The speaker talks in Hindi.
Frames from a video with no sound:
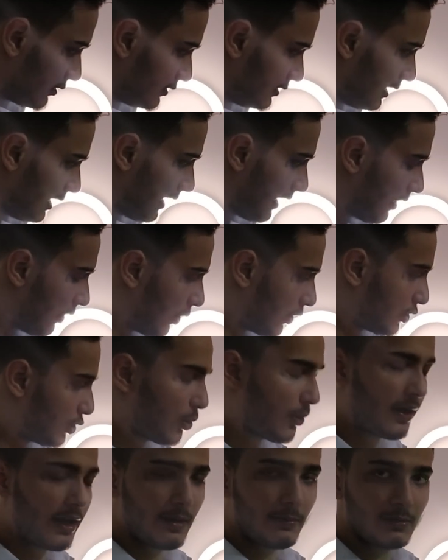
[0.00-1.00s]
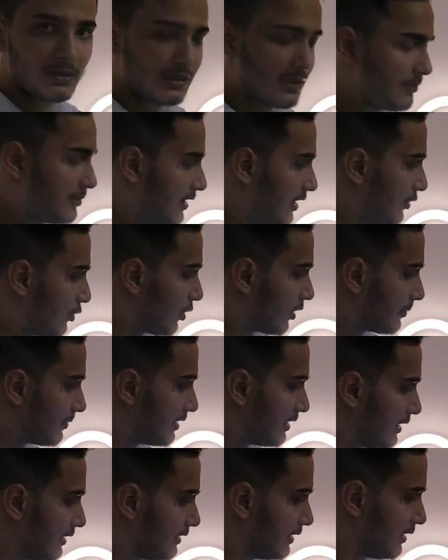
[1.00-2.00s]
ये ऑटो है मतलब ये
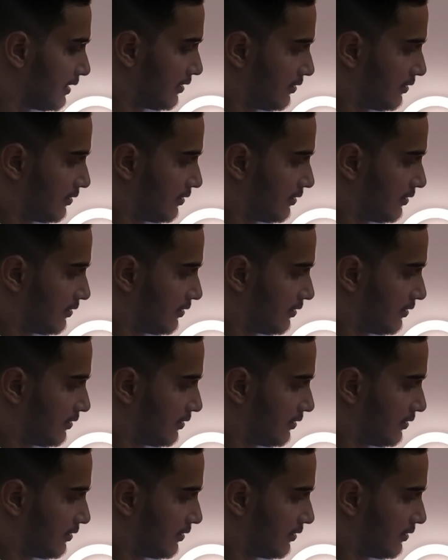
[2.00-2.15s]
नॉर्मल है ये